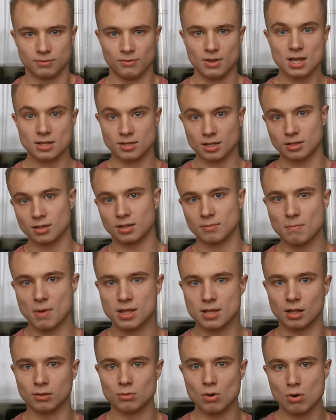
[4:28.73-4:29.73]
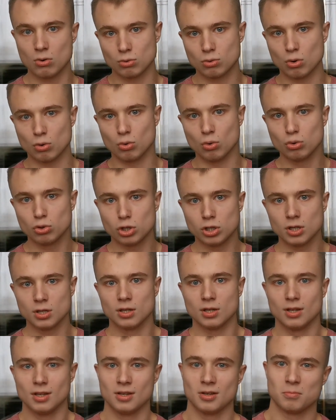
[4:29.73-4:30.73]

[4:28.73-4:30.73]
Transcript: Весь этот монолог Гугуши